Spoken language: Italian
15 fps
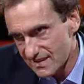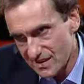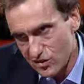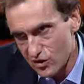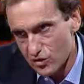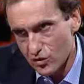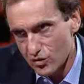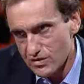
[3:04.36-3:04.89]

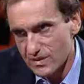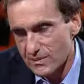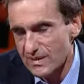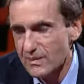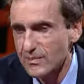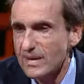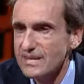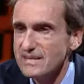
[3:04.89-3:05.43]
dignitosa, ma
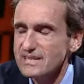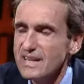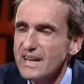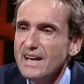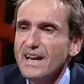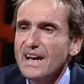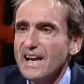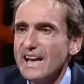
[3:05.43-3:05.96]
da mensa,
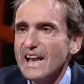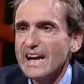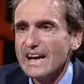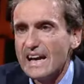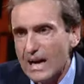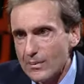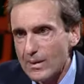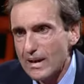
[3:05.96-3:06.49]
eh, la
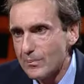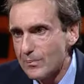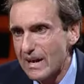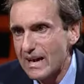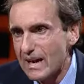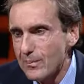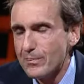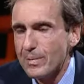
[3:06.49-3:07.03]
Camera
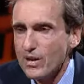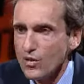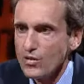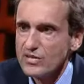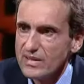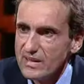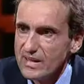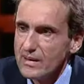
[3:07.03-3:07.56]
paga per
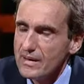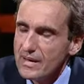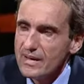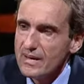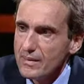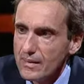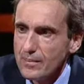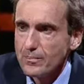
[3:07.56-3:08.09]
ogni
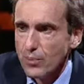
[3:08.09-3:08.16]
uh,